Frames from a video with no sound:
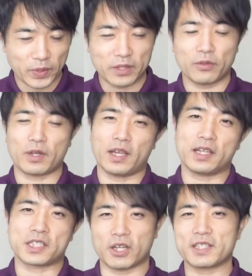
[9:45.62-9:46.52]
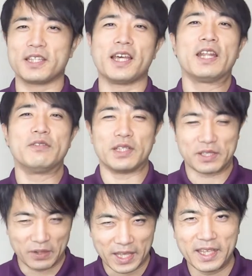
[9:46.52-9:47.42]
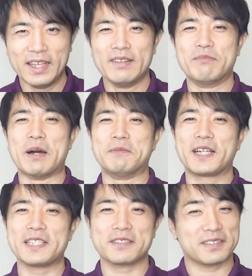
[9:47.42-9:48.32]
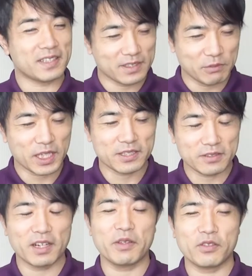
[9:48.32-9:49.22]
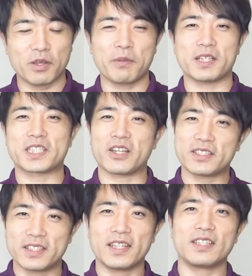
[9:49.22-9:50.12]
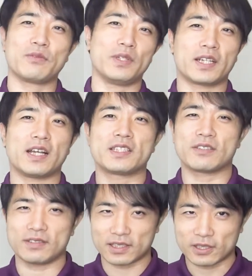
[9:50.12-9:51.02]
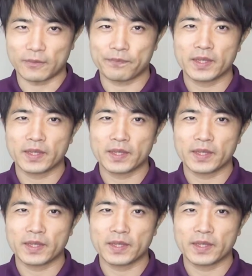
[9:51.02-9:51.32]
なんていうのかな、幸せになれるんですよね。まあ昔と昔と比べるとやっぱり幸せだなというふうに感じるんですよ。